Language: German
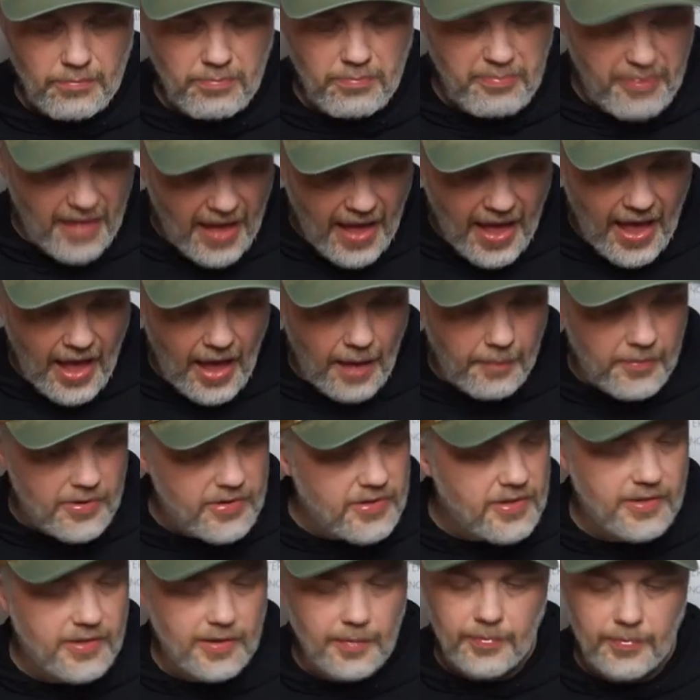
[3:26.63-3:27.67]
Bam!
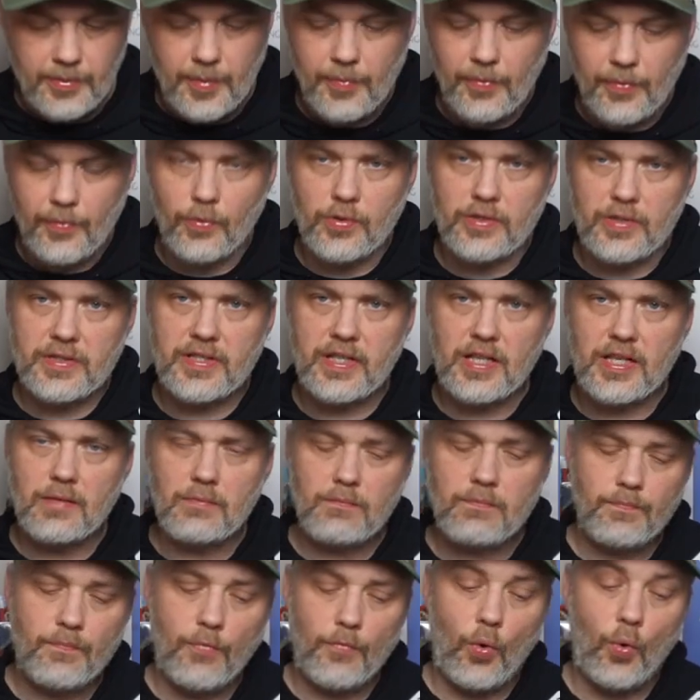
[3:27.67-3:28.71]
Insgesamt gibt es wohl 10.
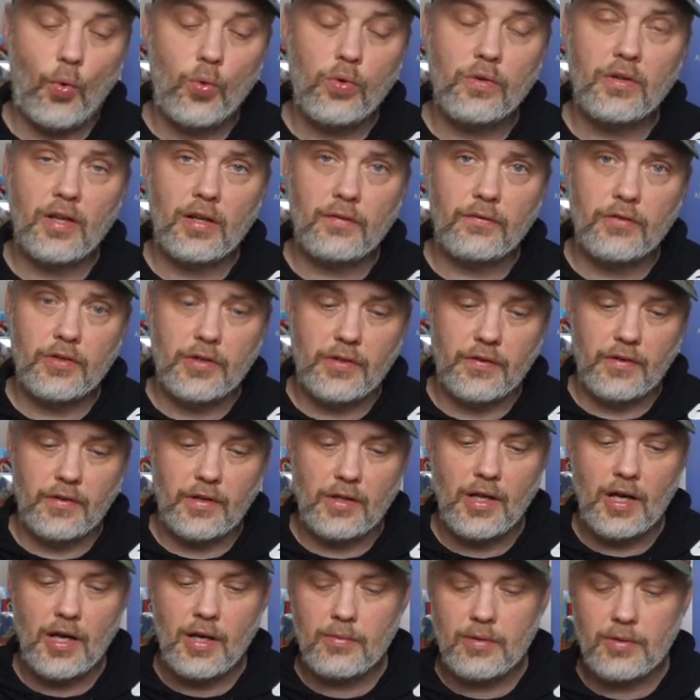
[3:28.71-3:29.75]
Und dann, wie ich
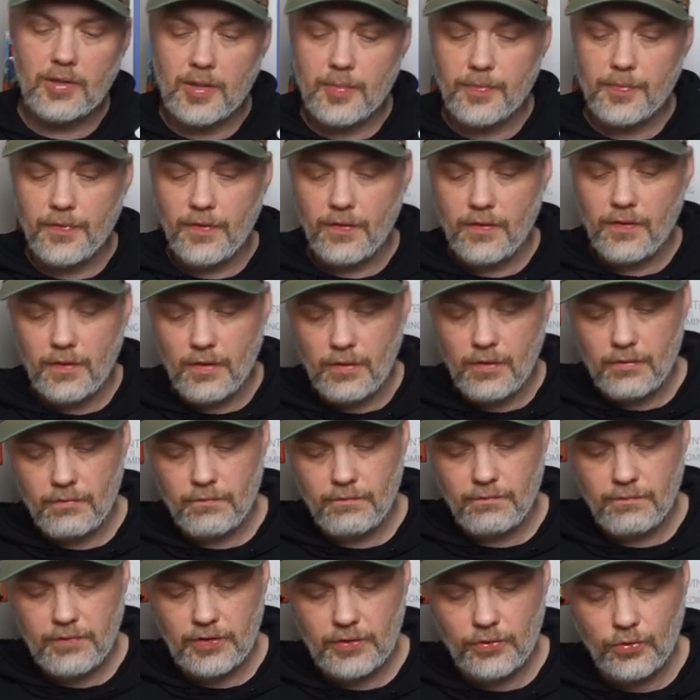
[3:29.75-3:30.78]
gesehen habe, gibt es hier,
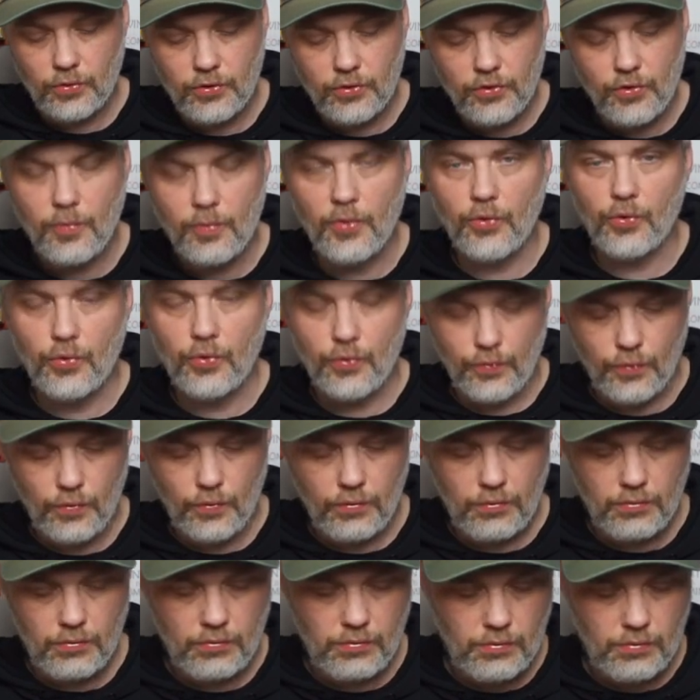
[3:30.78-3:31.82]
was doch nicht immer so äh,
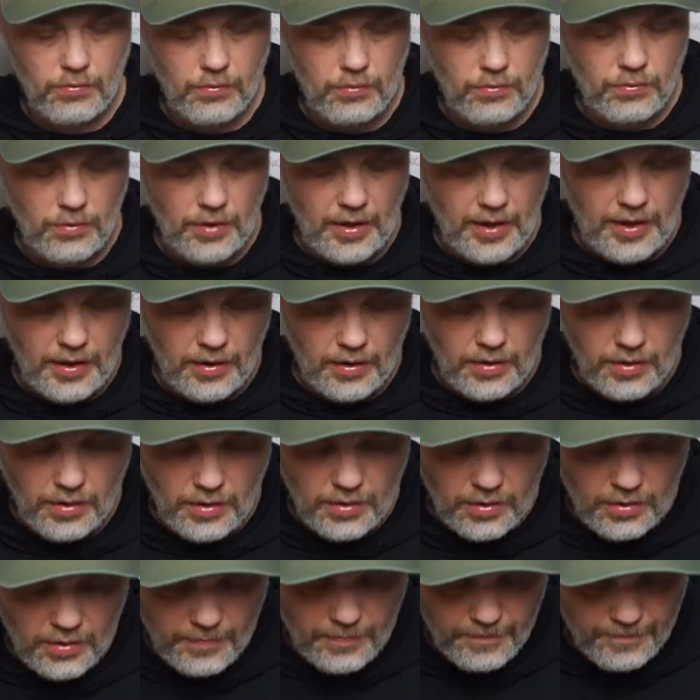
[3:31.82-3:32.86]

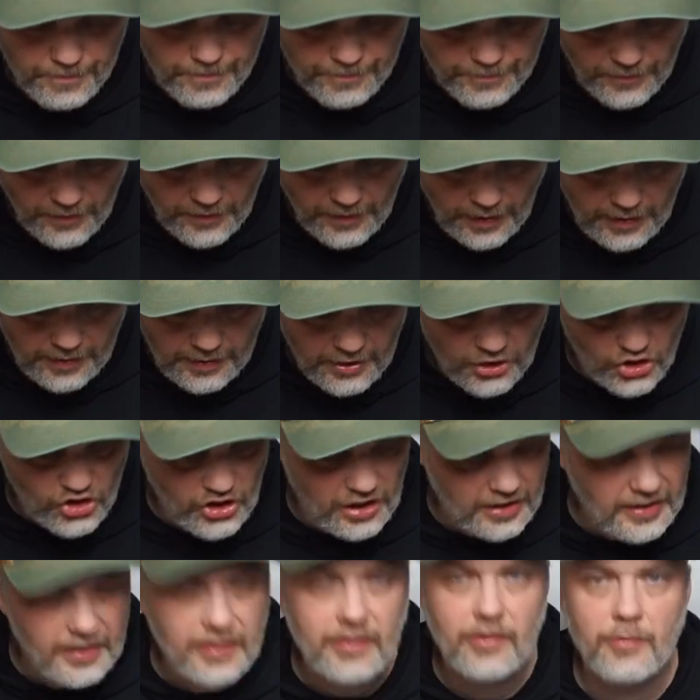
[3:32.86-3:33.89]
ähm, na
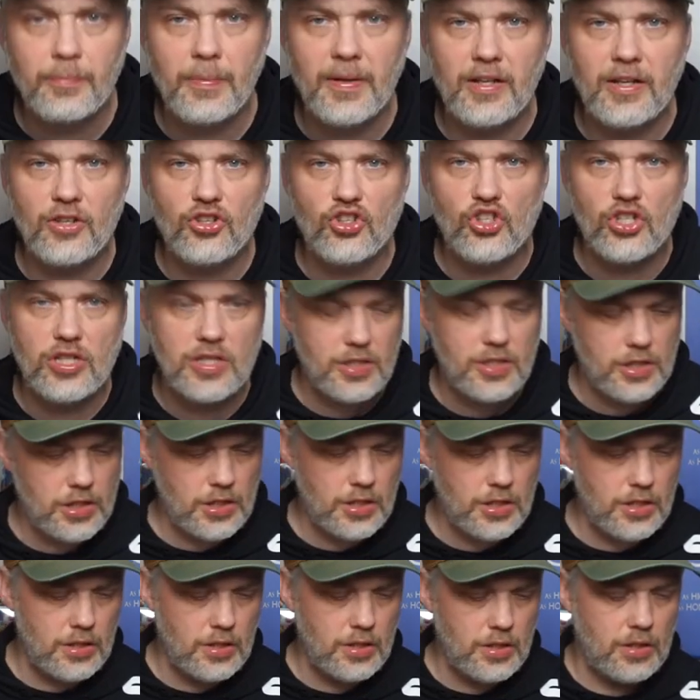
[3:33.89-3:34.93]
Standard ist bei den
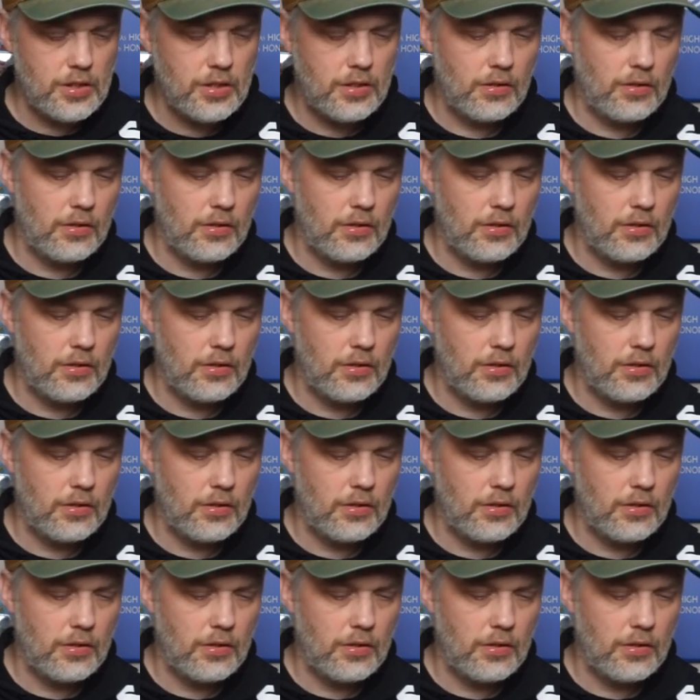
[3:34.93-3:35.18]
chinesischen